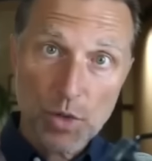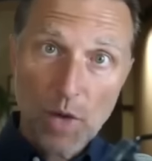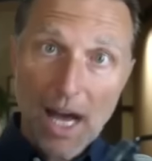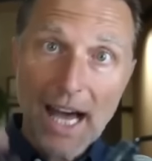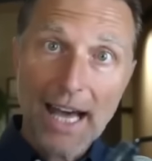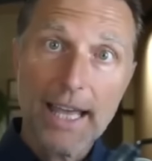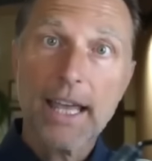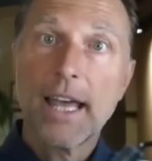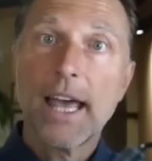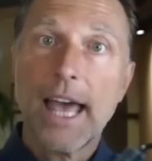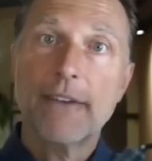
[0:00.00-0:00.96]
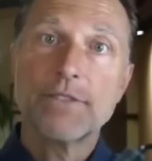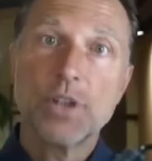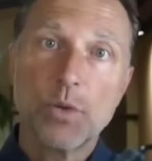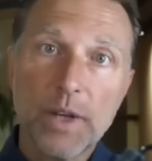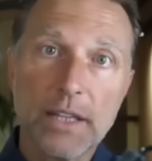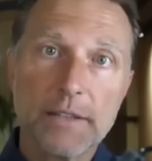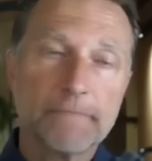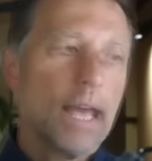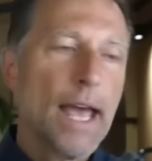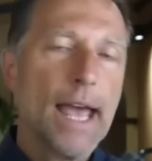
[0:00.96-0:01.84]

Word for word: высокий, после еды.